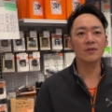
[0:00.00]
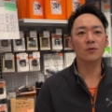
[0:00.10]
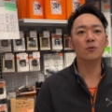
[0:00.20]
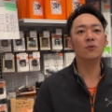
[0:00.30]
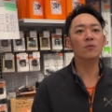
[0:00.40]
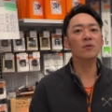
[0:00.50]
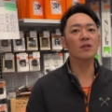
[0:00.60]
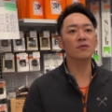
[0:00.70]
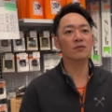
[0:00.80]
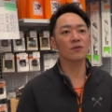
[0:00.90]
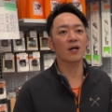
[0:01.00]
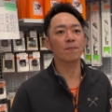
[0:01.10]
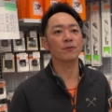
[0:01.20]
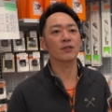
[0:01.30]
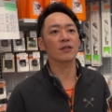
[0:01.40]
というところでのその
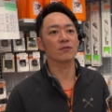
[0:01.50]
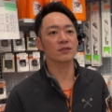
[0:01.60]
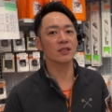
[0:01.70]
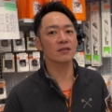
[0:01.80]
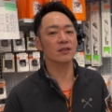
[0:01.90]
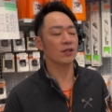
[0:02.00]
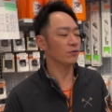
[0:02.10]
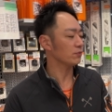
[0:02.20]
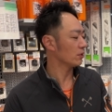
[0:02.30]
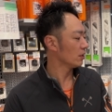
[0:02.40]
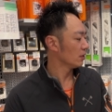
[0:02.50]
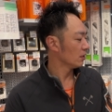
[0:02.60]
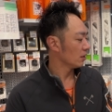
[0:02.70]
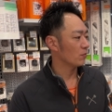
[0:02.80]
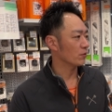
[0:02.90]
アップグレードをしたっていう
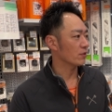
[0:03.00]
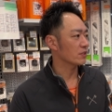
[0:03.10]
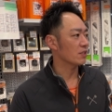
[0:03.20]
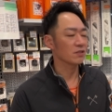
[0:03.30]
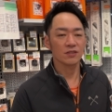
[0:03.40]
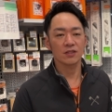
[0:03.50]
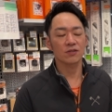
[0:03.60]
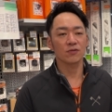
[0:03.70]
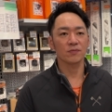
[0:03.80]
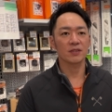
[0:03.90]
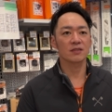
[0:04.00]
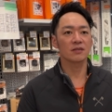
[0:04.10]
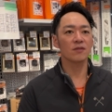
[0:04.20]
モデルチェンジになっております。